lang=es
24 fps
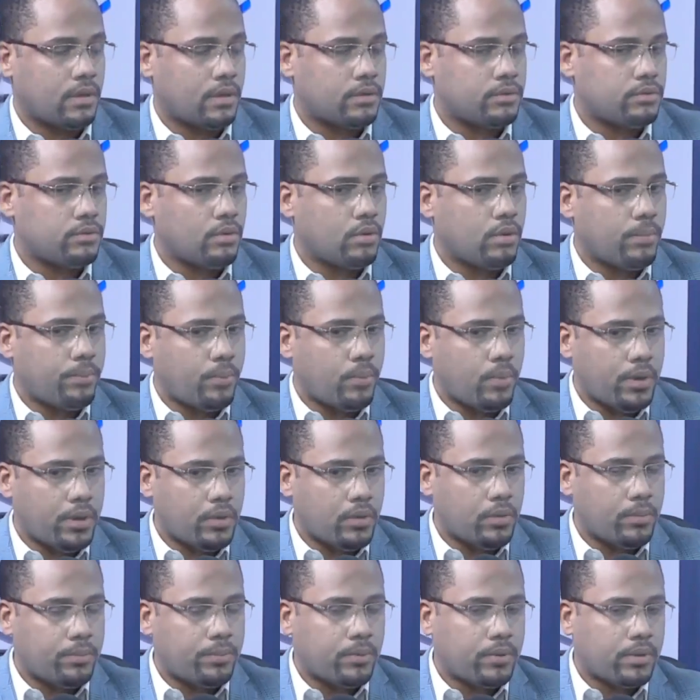Yo no
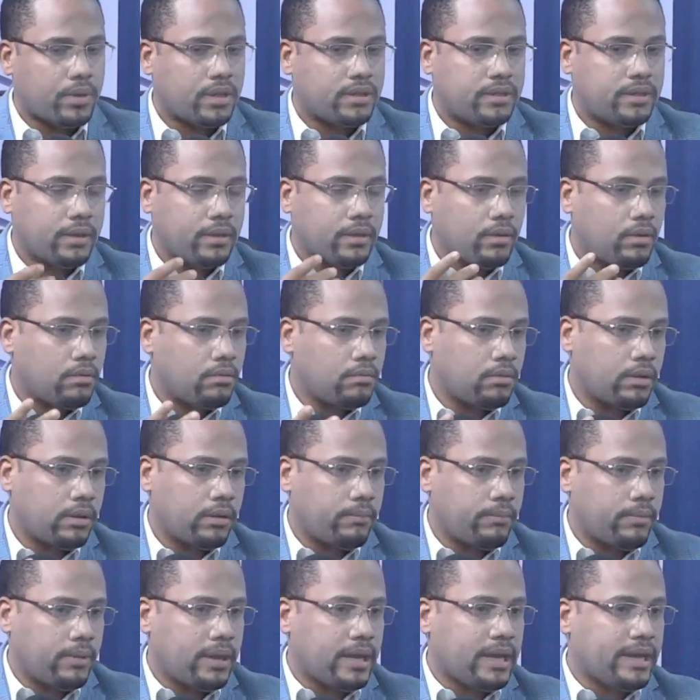puedo porque estén,
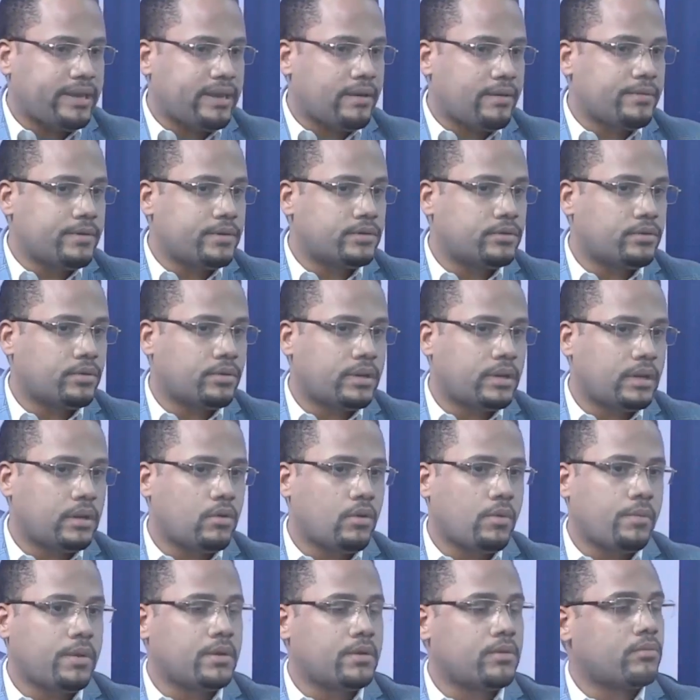eh, haya visto que el
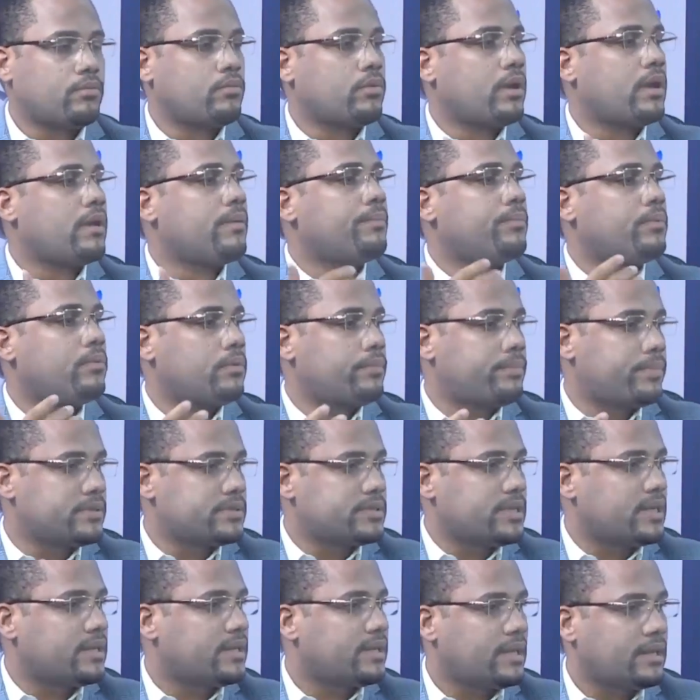gobierno, un ejemplo del
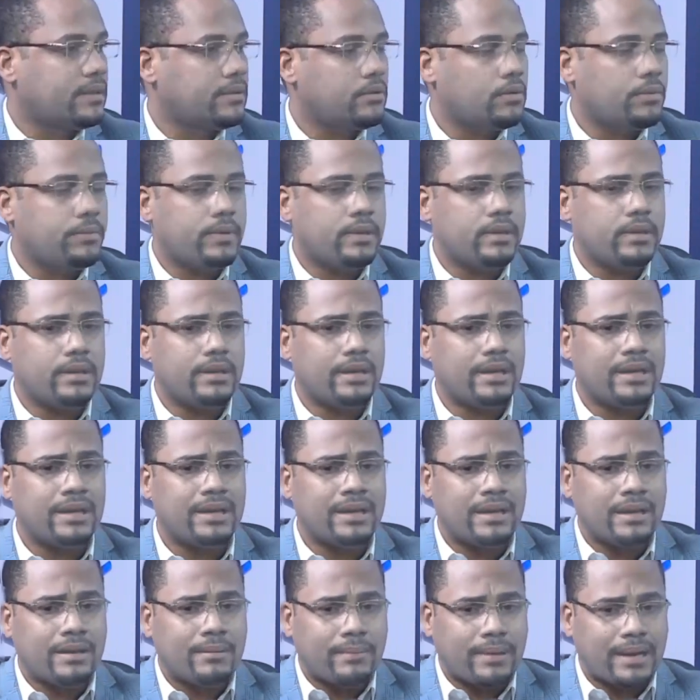presidente Danilo Medina,
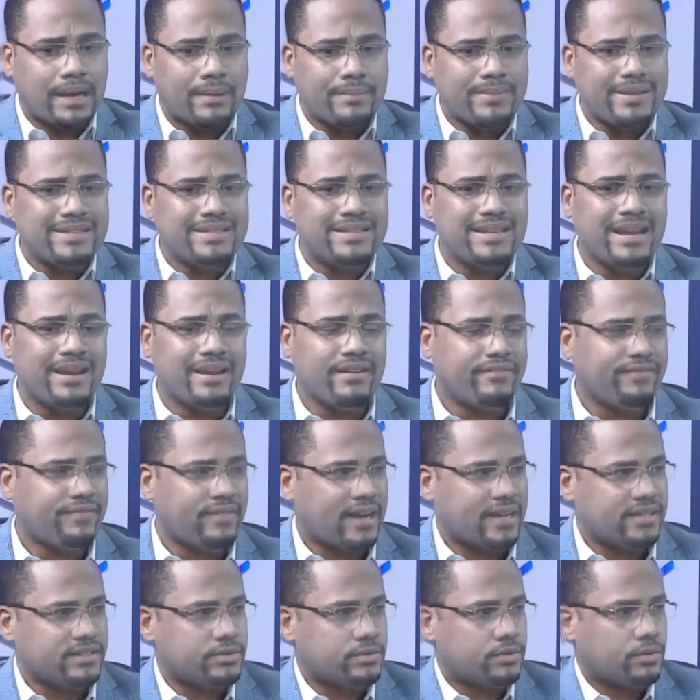para mí sea
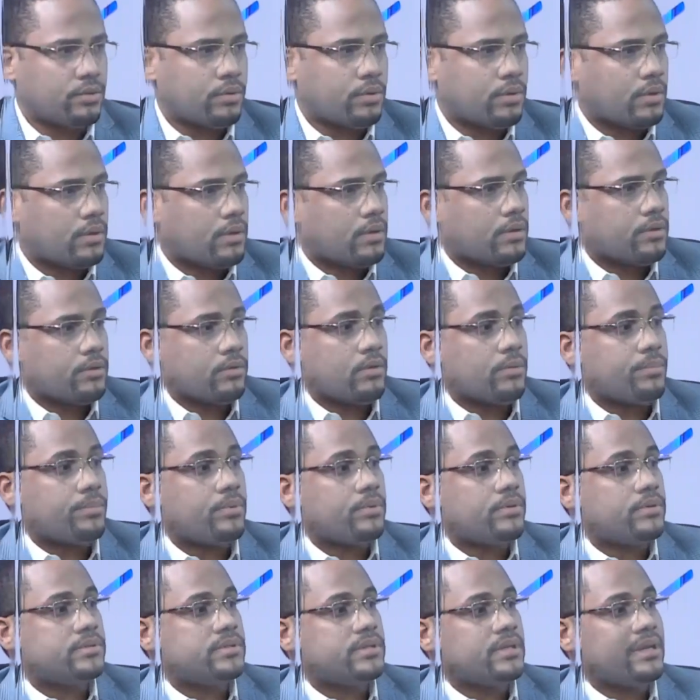nefasto. Yo no
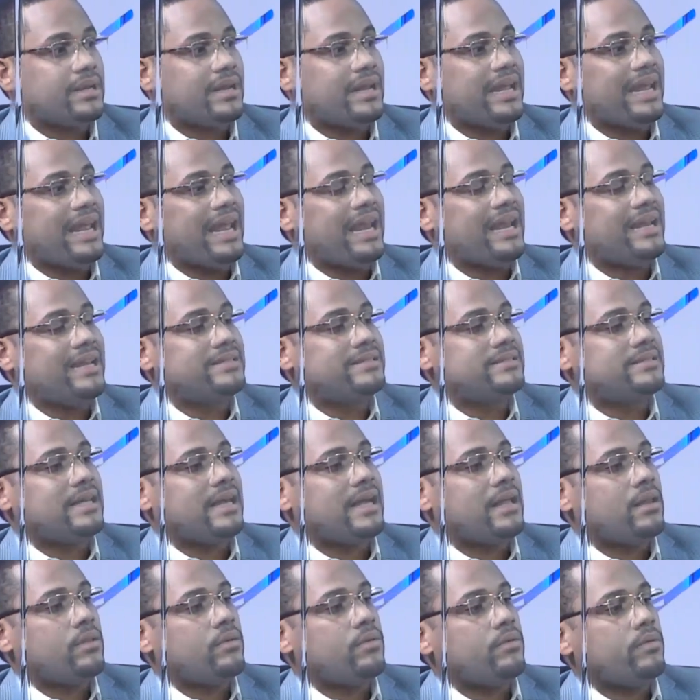puedo decir el
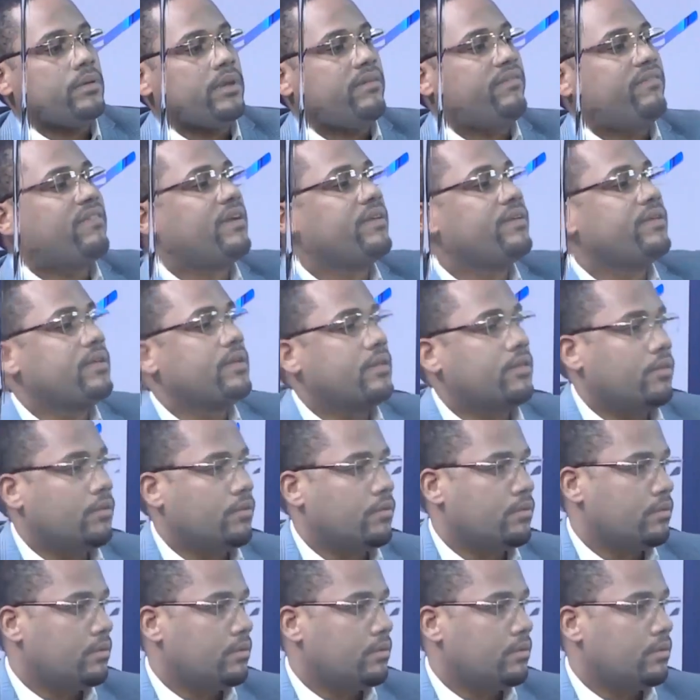Estado es fallido